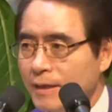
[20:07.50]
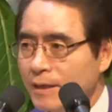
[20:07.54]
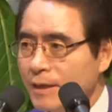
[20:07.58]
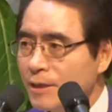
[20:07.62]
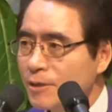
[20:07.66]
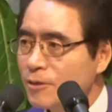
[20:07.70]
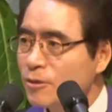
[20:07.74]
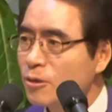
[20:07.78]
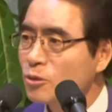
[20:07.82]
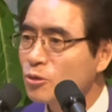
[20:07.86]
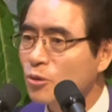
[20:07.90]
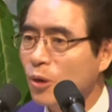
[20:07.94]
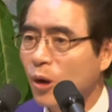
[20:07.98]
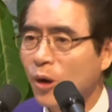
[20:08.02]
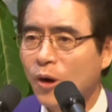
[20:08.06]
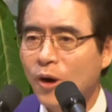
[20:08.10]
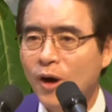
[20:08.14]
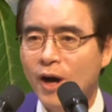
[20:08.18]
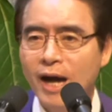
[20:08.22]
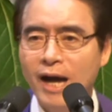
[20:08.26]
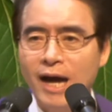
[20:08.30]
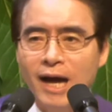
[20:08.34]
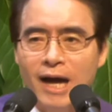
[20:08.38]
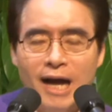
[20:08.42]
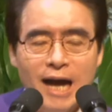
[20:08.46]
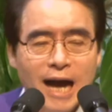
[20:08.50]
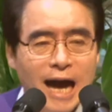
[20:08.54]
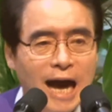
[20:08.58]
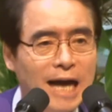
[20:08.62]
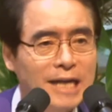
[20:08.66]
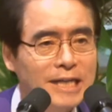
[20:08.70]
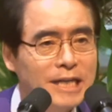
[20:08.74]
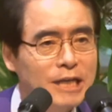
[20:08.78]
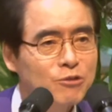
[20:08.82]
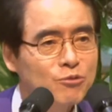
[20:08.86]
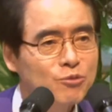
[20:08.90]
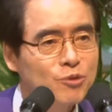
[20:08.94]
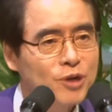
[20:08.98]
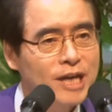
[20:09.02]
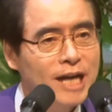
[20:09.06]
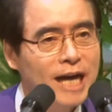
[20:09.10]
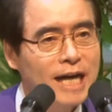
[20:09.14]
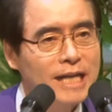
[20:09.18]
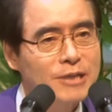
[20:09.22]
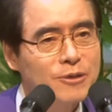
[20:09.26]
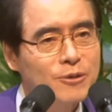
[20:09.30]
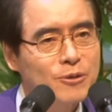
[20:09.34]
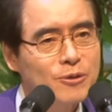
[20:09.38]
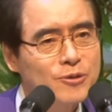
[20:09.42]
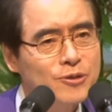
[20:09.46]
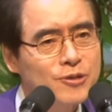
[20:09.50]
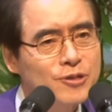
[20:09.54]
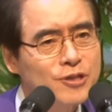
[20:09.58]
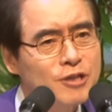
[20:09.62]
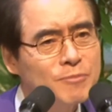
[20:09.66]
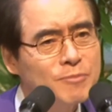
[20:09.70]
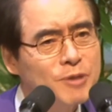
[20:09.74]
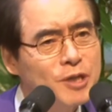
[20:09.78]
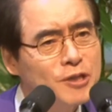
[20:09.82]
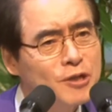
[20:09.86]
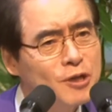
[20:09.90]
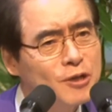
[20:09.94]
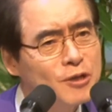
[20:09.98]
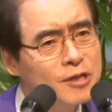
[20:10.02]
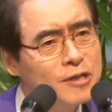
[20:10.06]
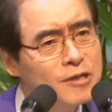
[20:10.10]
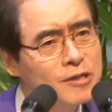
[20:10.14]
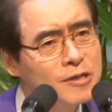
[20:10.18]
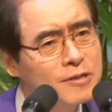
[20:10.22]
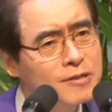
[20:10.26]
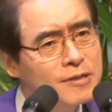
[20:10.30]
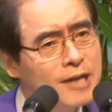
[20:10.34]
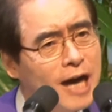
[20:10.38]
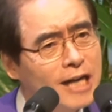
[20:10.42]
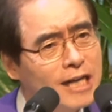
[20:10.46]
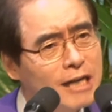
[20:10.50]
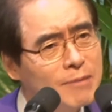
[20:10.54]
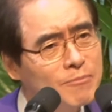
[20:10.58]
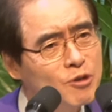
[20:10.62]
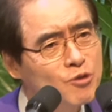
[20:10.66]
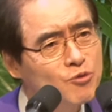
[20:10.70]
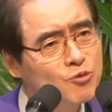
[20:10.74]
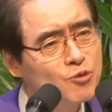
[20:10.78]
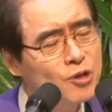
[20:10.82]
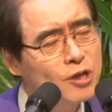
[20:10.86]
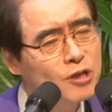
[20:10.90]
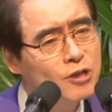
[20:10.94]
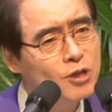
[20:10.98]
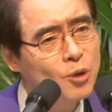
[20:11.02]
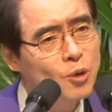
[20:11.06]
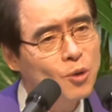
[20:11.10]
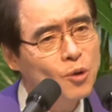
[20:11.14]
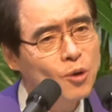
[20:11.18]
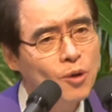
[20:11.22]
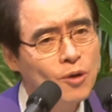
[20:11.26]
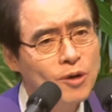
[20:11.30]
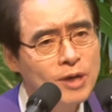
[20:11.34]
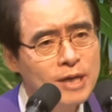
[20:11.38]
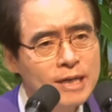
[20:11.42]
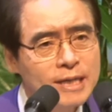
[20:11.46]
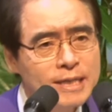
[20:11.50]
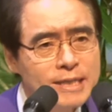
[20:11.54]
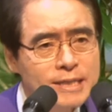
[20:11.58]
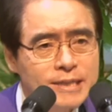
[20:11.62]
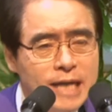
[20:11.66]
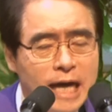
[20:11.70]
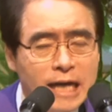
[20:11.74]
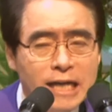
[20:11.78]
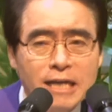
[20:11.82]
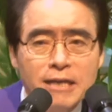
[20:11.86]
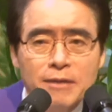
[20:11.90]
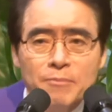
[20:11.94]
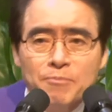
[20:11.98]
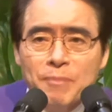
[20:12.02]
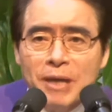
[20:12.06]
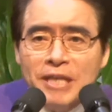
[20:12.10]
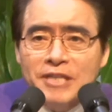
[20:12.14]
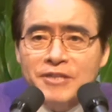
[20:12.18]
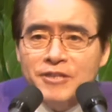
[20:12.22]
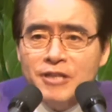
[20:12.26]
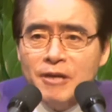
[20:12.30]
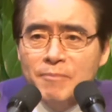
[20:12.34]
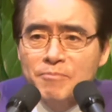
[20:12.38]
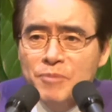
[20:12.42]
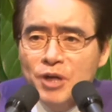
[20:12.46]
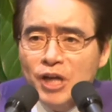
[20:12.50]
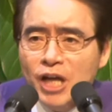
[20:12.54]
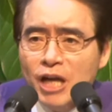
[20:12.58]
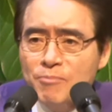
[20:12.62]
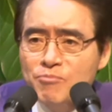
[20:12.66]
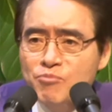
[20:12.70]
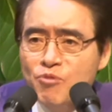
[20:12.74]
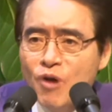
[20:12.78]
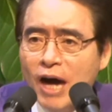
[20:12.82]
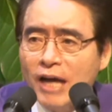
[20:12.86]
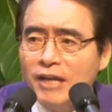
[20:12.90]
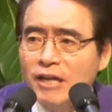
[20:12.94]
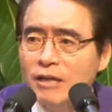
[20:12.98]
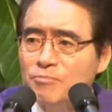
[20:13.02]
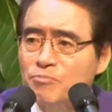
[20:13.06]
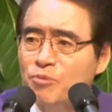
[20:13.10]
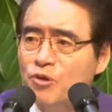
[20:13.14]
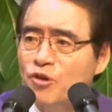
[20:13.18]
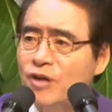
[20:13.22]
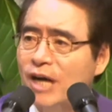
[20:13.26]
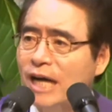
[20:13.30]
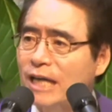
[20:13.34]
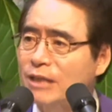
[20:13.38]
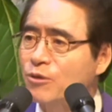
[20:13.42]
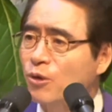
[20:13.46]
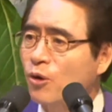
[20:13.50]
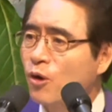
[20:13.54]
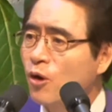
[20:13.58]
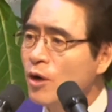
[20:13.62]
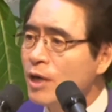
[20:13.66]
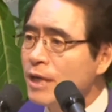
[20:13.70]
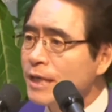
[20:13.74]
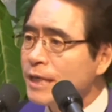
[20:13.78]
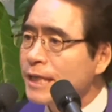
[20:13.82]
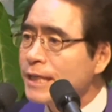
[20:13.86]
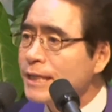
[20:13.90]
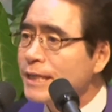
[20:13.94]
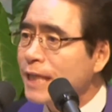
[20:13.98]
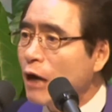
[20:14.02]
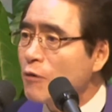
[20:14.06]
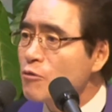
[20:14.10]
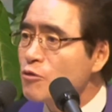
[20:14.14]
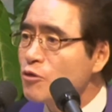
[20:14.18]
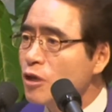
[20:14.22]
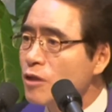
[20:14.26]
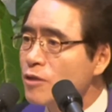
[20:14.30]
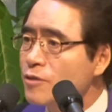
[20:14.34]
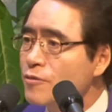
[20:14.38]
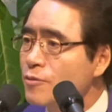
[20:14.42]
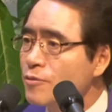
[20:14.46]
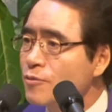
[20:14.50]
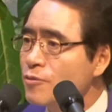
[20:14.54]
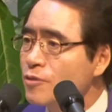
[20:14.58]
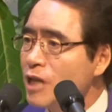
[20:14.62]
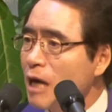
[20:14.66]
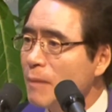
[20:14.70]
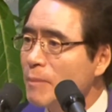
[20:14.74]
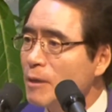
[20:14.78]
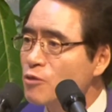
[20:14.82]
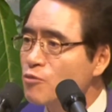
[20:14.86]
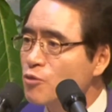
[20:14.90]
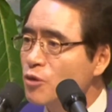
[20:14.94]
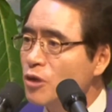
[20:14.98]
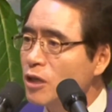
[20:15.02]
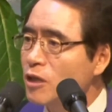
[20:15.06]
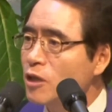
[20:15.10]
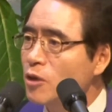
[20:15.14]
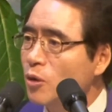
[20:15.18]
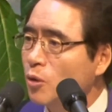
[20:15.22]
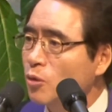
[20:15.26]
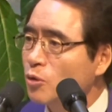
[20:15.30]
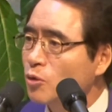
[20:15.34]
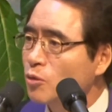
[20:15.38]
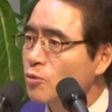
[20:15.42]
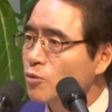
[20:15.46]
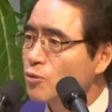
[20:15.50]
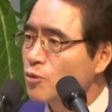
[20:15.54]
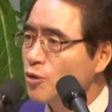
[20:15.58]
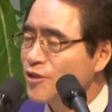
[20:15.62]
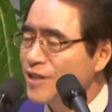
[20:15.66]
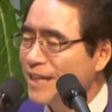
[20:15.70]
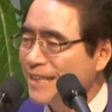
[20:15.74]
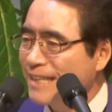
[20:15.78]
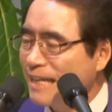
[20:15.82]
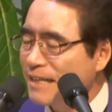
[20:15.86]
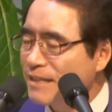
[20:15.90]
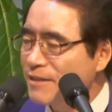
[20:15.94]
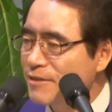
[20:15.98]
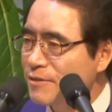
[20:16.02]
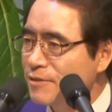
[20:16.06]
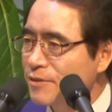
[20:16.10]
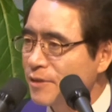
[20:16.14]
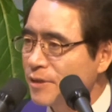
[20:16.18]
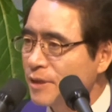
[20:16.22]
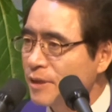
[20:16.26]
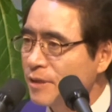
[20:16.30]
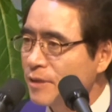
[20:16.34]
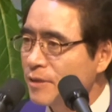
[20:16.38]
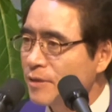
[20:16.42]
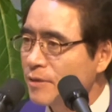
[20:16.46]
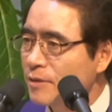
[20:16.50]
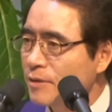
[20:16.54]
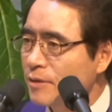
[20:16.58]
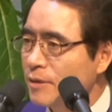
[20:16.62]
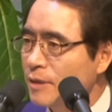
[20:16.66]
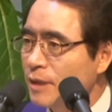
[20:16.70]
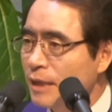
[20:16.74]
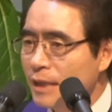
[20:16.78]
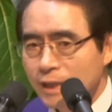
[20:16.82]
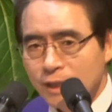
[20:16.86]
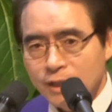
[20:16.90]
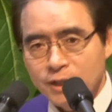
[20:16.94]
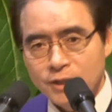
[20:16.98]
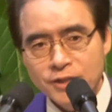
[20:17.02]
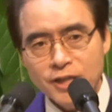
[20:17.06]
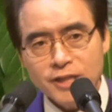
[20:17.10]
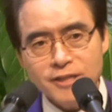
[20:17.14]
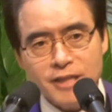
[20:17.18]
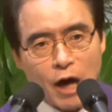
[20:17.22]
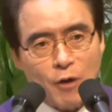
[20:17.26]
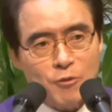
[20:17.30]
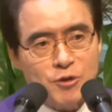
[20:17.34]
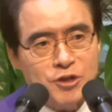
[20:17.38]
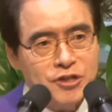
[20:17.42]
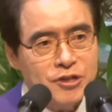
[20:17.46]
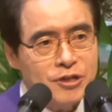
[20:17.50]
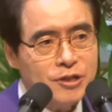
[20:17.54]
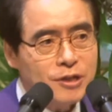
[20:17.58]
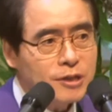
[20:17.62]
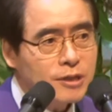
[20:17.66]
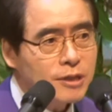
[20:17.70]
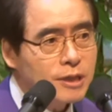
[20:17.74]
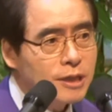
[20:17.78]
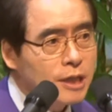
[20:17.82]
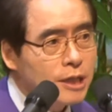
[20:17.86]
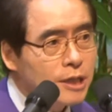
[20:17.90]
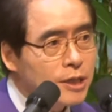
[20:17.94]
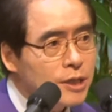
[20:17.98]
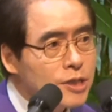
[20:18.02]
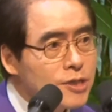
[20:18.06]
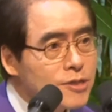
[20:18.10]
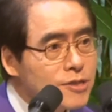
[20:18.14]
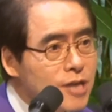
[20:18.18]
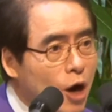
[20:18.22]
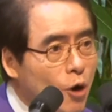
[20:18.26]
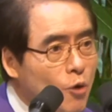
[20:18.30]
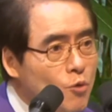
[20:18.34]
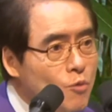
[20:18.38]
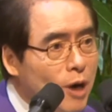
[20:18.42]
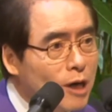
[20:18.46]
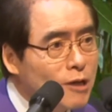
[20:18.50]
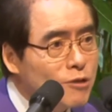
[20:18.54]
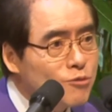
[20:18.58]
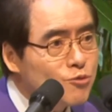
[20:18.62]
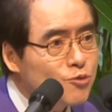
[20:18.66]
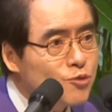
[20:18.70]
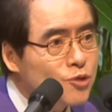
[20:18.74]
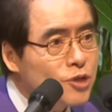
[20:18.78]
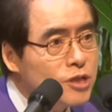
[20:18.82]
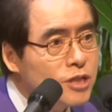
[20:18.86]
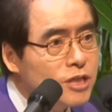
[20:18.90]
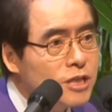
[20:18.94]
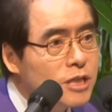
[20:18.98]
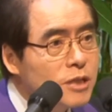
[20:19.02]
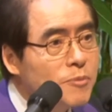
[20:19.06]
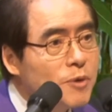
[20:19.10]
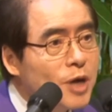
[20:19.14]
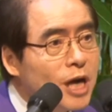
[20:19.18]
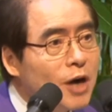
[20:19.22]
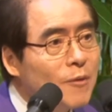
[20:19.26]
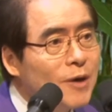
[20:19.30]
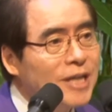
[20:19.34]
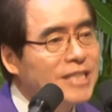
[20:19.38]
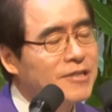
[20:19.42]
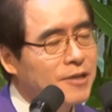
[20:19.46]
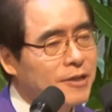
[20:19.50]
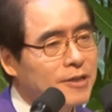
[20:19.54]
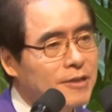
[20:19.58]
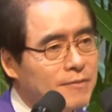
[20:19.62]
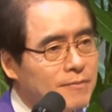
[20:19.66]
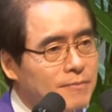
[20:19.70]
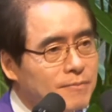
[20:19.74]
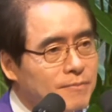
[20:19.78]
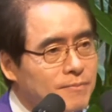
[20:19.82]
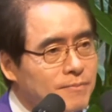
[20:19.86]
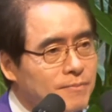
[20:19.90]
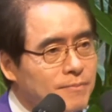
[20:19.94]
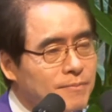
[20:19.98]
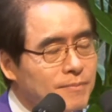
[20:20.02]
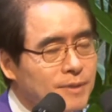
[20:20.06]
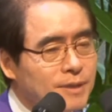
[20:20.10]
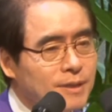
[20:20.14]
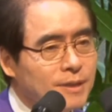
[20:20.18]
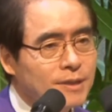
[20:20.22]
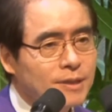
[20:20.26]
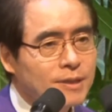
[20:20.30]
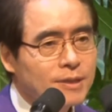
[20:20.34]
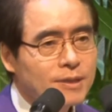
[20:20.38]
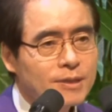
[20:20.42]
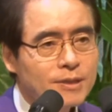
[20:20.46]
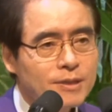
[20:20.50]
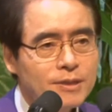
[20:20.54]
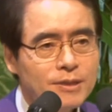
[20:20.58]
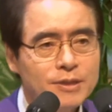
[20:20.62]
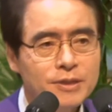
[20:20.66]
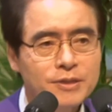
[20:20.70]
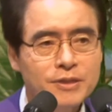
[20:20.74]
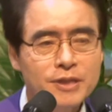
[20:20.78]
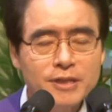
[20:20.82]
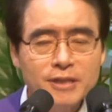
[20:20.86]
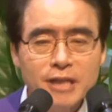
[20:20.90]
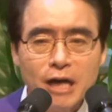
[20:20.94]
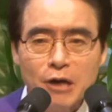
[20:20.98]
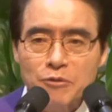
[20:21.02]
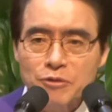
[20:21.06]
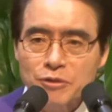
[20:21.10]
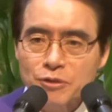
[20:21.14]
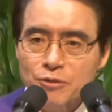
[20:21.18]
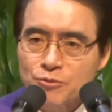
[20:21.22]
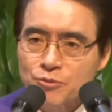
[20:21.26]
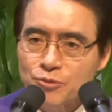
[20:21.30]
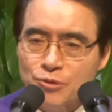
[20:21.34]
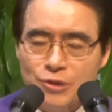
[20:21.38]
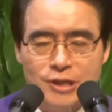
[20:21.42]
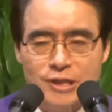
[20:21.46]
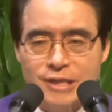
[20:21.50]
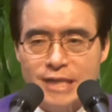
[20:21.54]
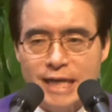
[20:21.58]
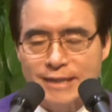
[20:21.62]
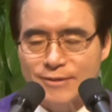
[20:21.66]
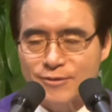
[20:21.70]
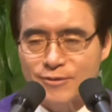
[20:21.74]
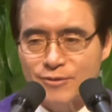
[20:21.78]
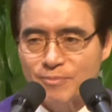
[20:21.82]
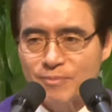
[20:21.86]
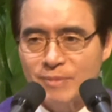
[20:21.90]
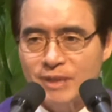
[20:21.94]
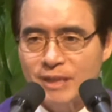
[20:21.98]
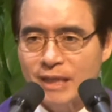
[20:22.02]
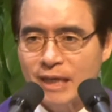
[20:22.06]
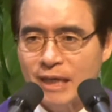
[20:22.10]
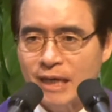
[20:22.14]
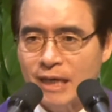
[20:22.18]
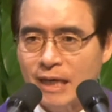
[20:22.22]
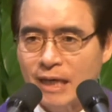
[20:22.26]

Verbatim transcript: 그것도 한 해 두 해가 아니고 10여 년을 사람을 죽이려고 자기 몇 천 명의 부하를 풀어가지고 이 다윗을 잡아 죽이려고 쫓아다니는 거예요. 그런데 다윗이 이 사울왕을 죽일 기회가 왔어요. 그때 다윗은 죽이지 않습니다.